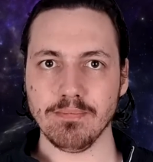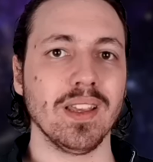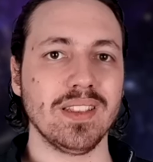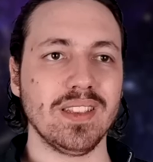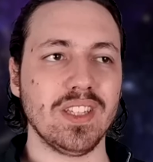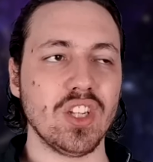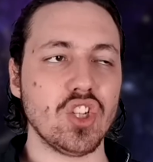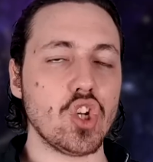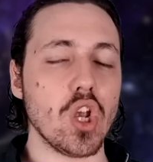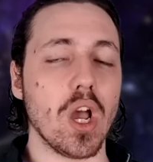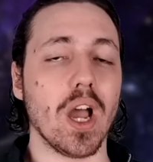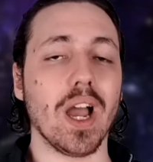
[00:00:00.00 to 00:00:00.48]

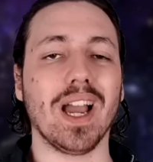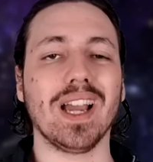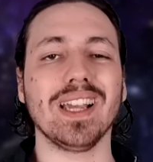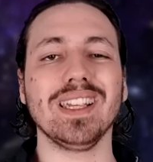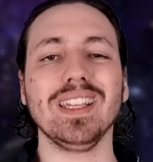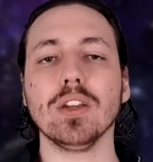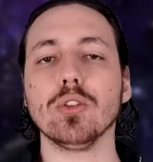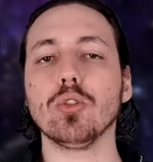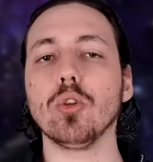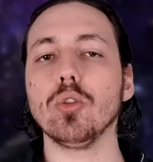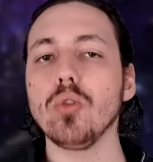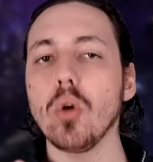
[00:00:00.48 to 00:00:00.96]
Déjà,
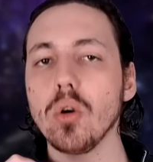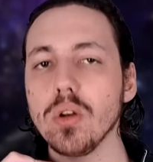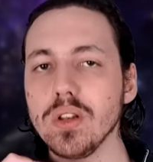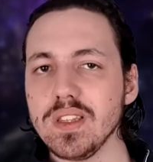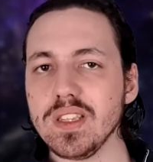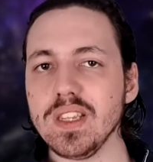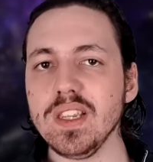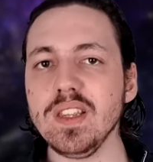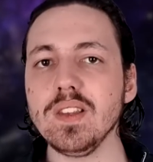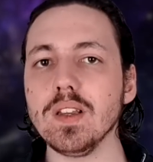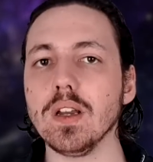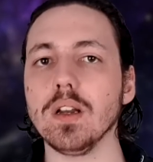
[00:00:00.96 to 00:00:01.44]
rien que dans le
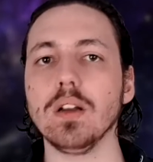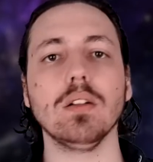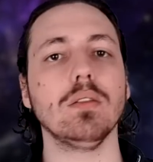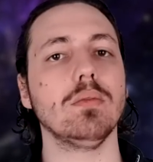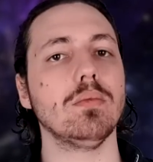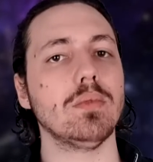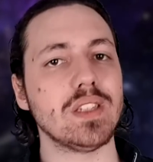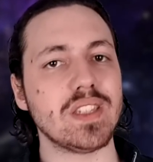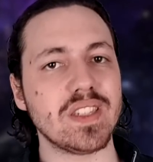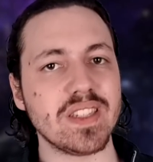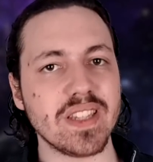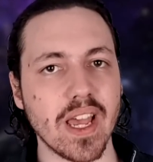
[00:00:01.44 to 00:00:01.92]
titre,
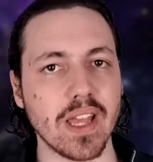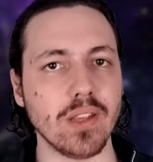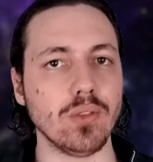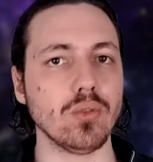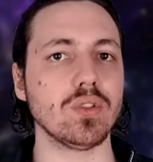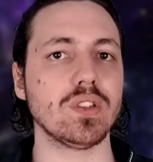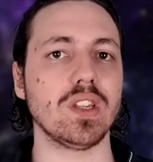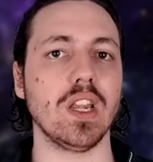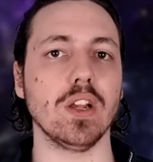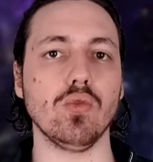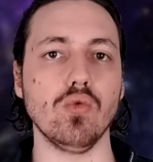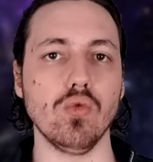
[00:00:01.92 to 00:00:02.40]
ça
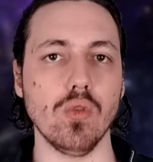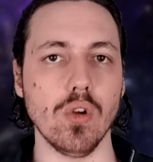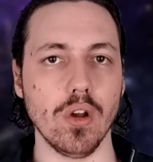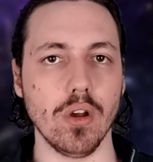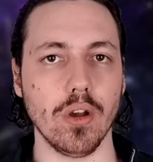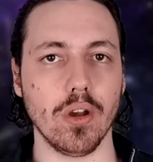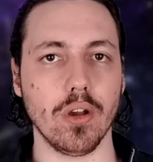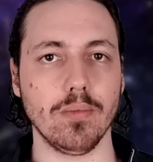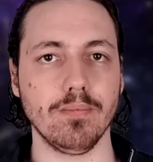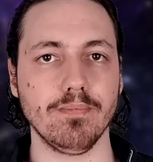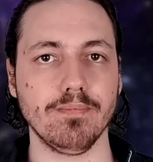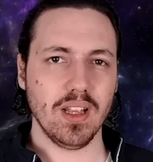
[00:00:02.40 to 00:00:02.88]
annonce la
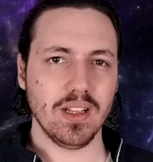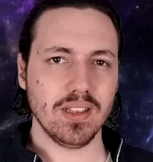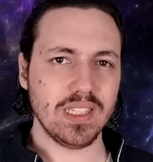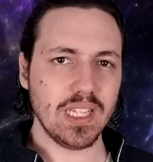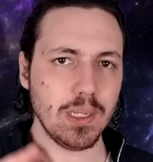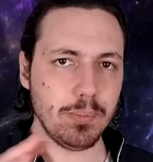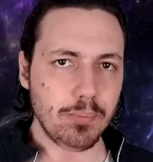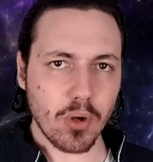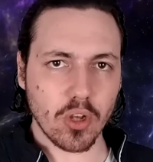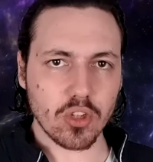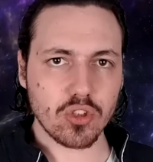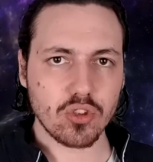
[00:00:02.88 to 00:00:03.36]
couleur. Des
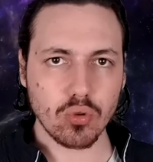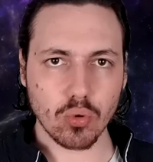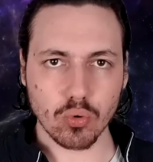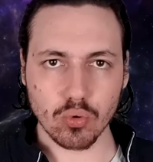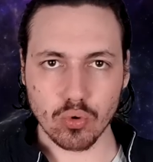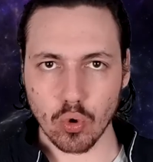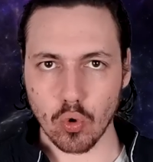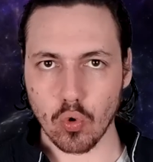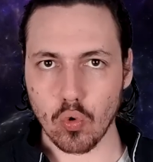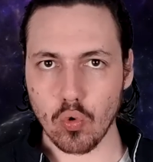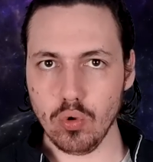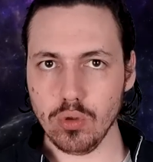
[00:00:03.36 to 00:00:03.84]
portions de
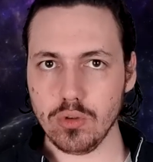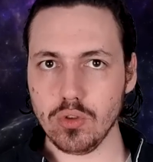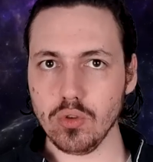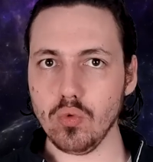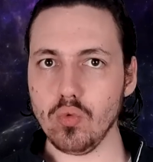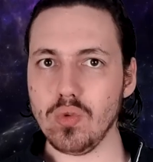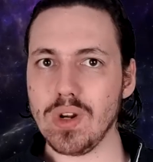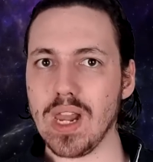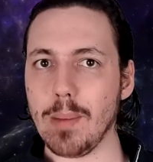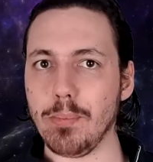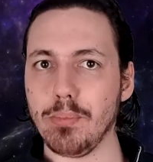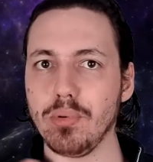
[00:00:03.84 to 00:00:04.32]
route
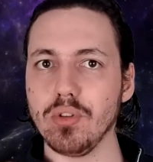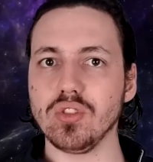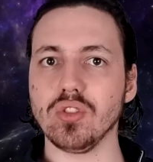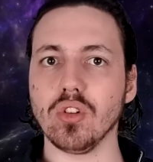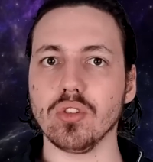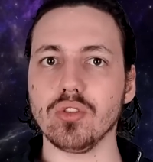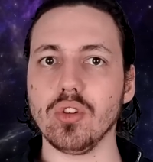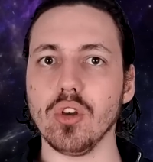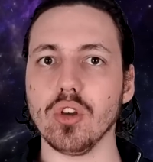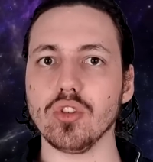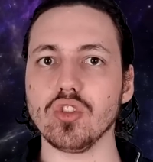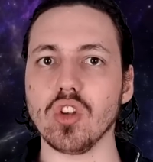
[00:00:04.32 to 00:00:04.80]
où la
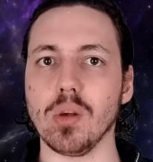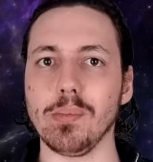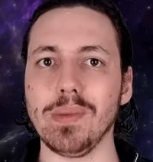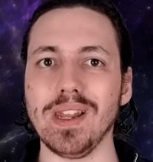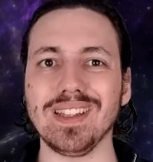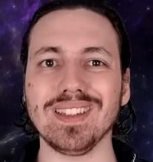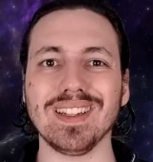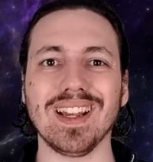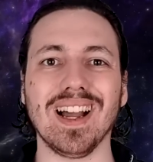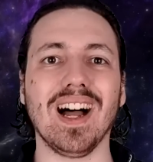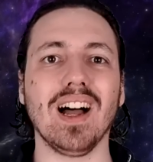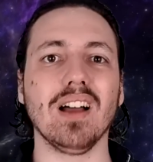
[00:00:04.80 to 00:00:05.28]
pesanteur semble
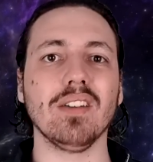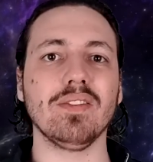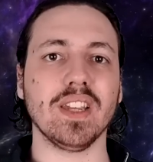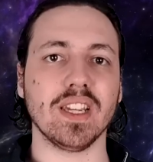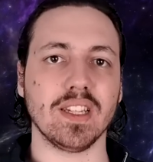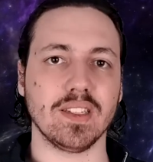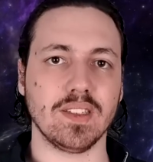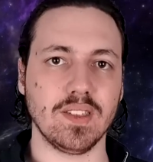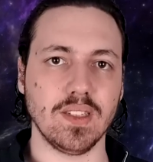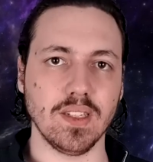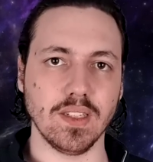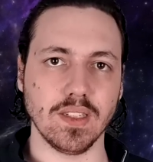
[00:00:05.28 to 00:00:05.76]
être
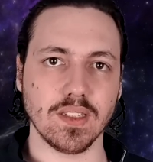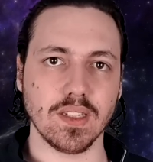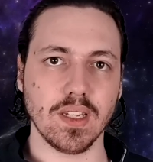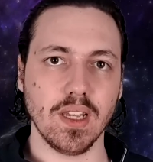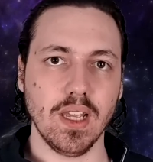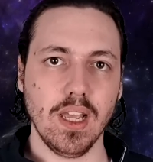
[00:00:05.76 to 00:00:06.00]
inversée.